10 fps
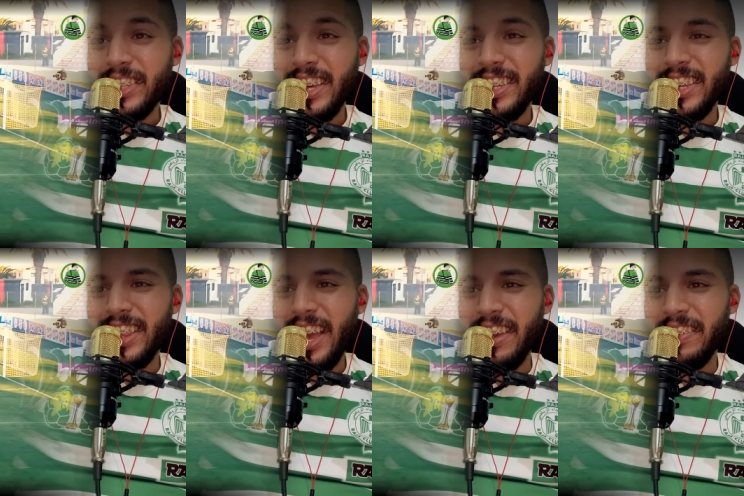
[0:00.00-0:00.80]

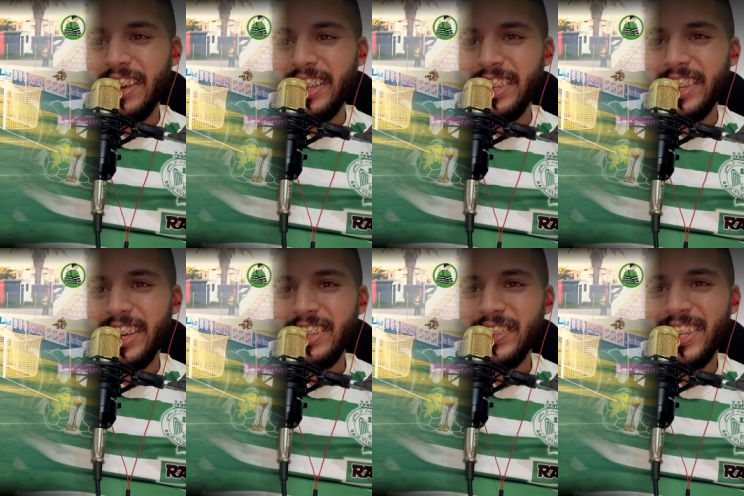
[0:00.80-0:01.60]
اللعيبة هادي
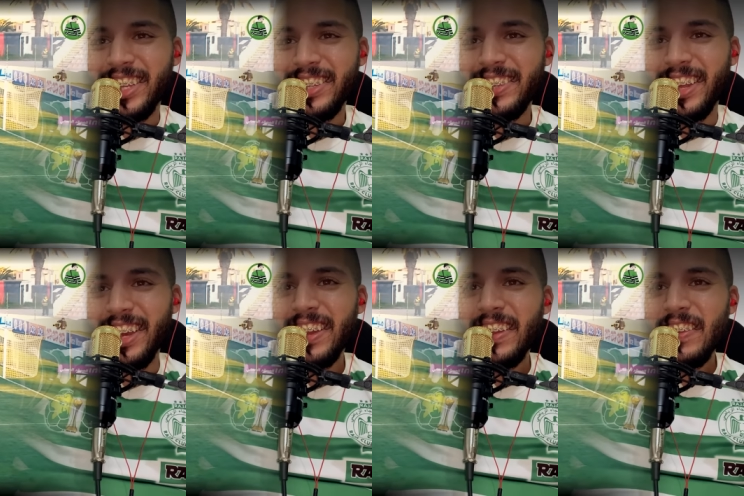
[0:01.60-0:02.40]
جلاي جلاي
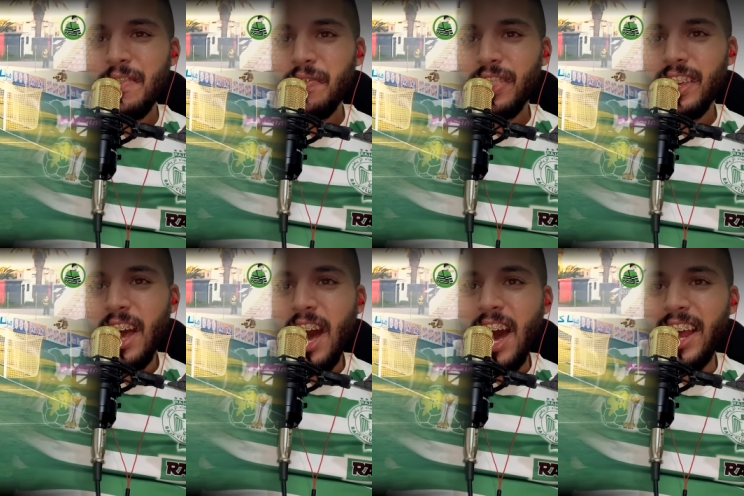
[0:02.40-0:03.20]
جلاي
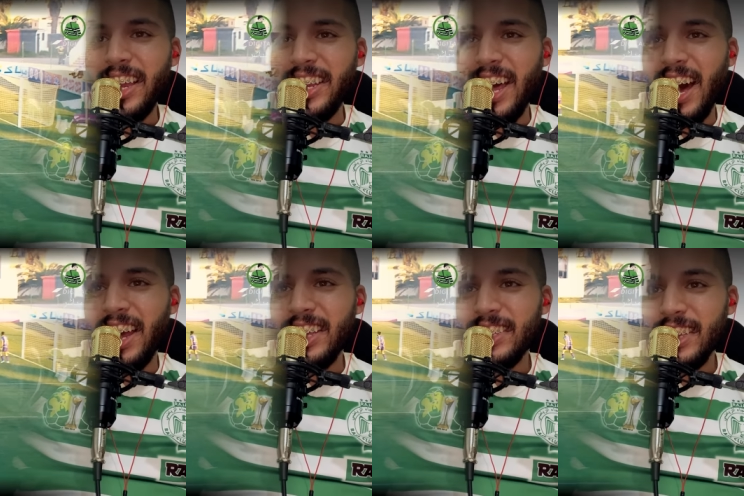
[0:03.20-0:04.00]
ناري ناري زيد